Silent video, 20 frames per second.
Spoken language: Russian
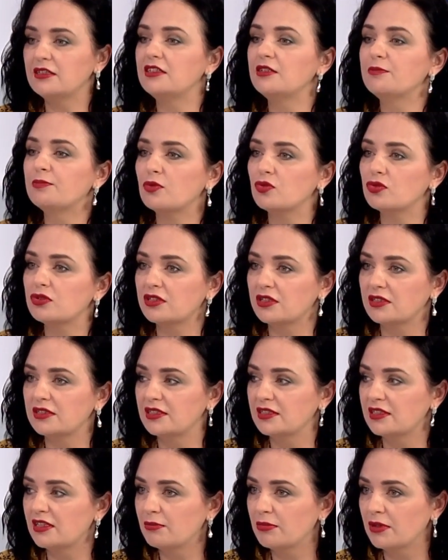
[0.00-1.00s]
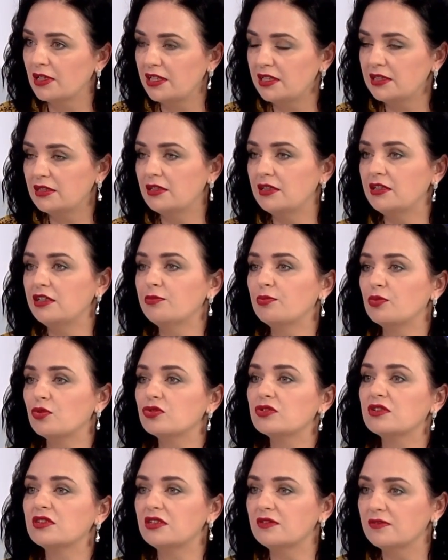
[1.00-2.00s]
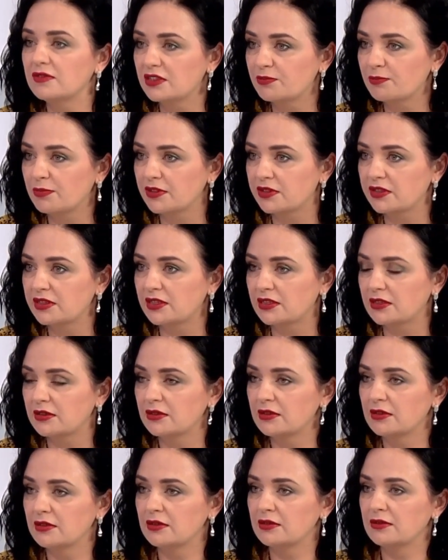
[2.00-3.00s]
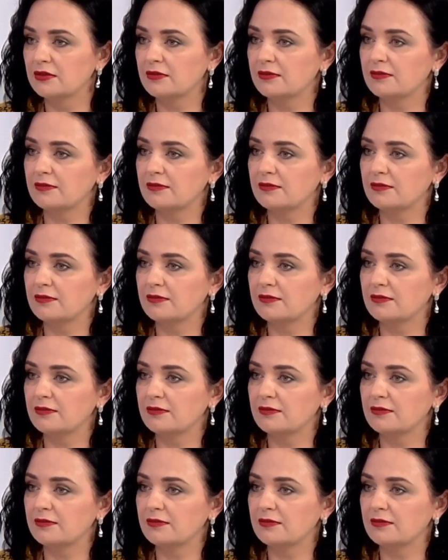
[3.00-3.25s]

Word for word: не просто где-то болит и не просто не выспался. Если